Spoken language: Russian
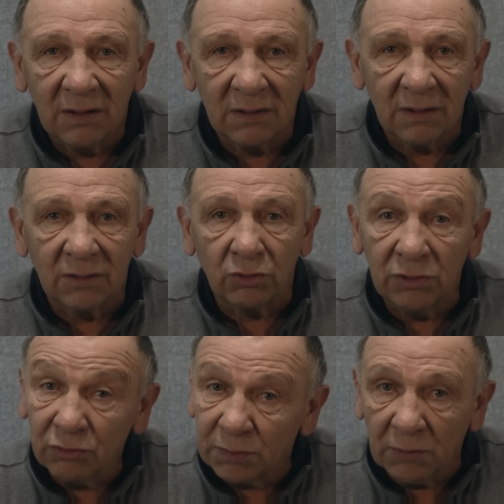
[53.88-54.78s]
И кто
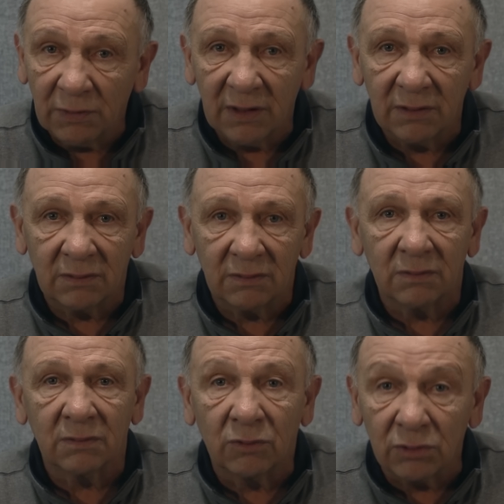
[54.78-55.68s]
не успевает,
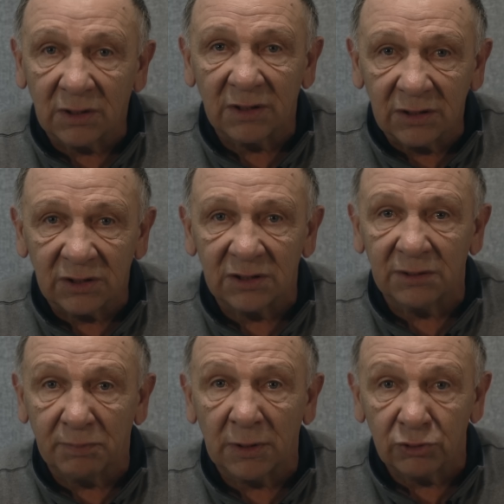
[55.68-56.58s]
тот, конечно
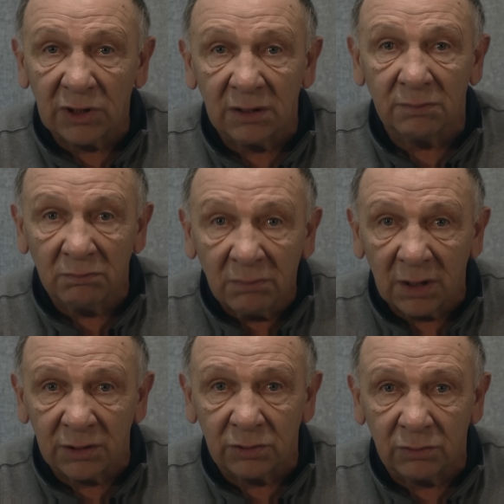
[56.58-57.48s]
же, получает
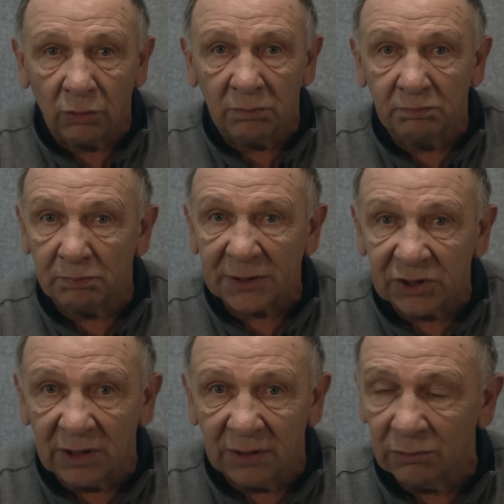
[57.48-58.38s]
молотком по
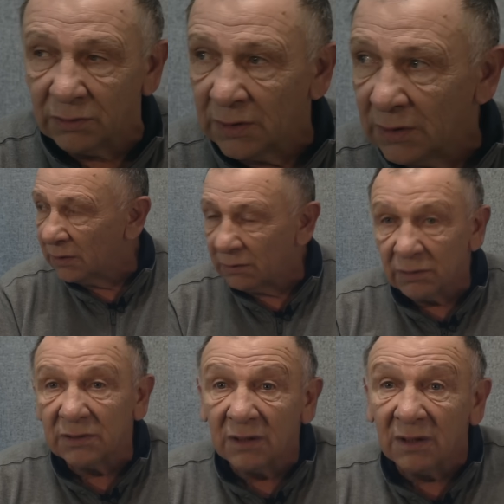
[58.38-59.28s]
члену.
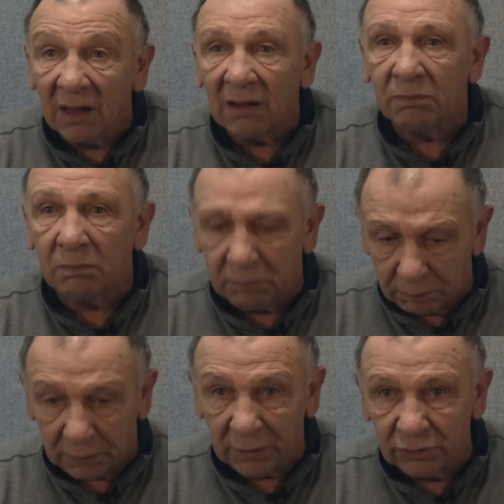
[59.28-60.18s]
Вот и я
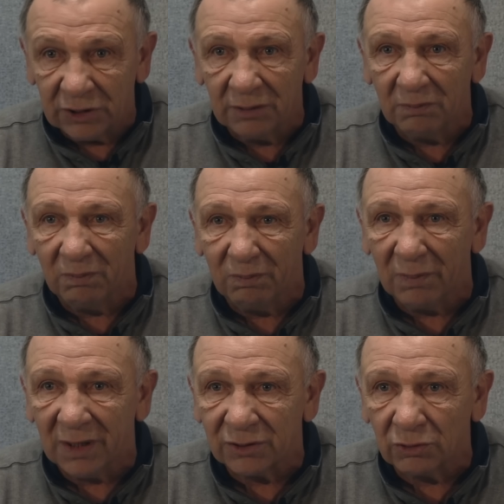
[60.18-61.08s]
получил
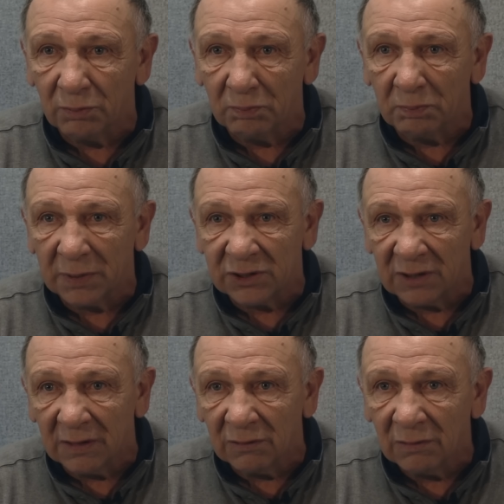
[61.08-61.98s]
молотком по
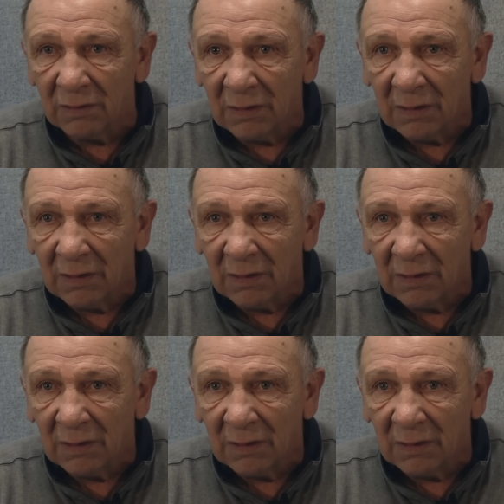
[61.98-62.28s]
члену.